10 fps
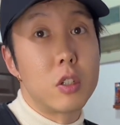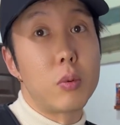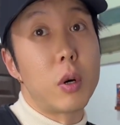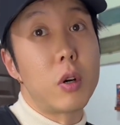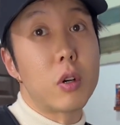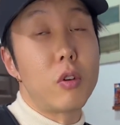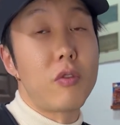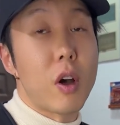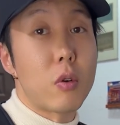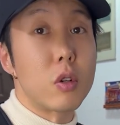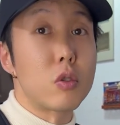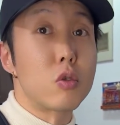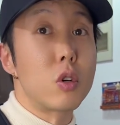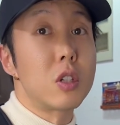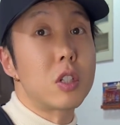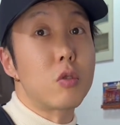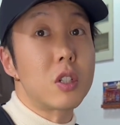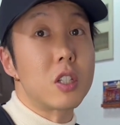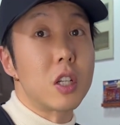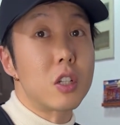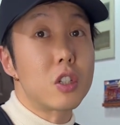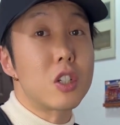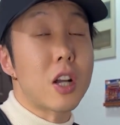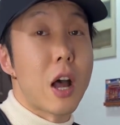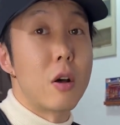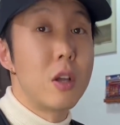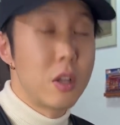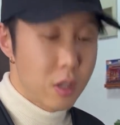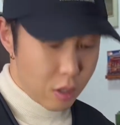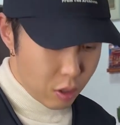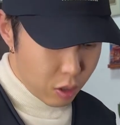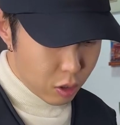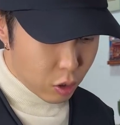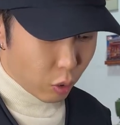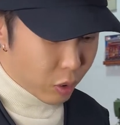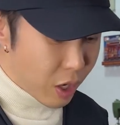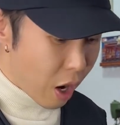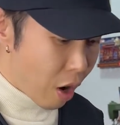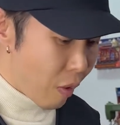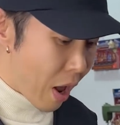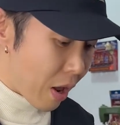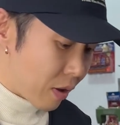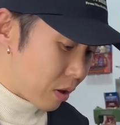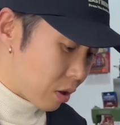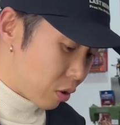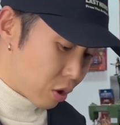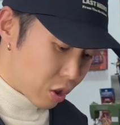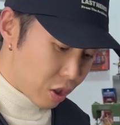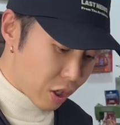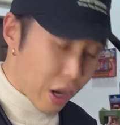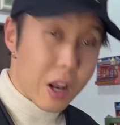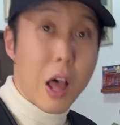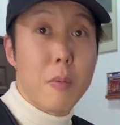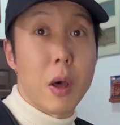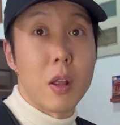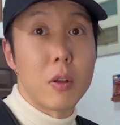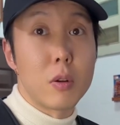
有朋友跟我反馈说，这双鞋的质感从内而外都是质感拉满。